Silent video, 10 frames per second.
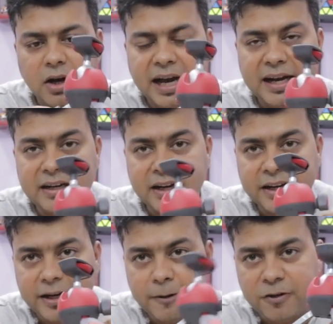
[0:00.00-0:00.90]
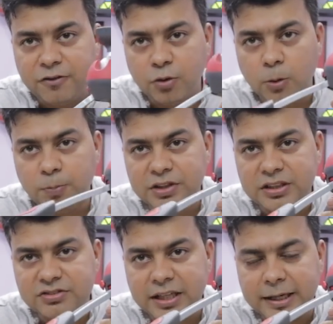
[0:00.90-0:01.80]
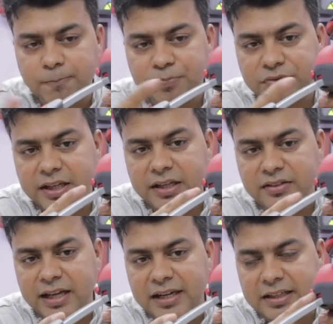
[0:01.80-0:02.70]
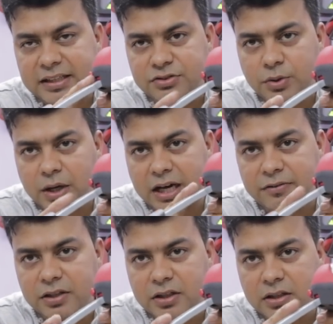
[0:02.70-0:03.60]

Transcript: एंड अगेन इफ़ यू ओपन दिस थिंग देन इन दैट केस यू हैव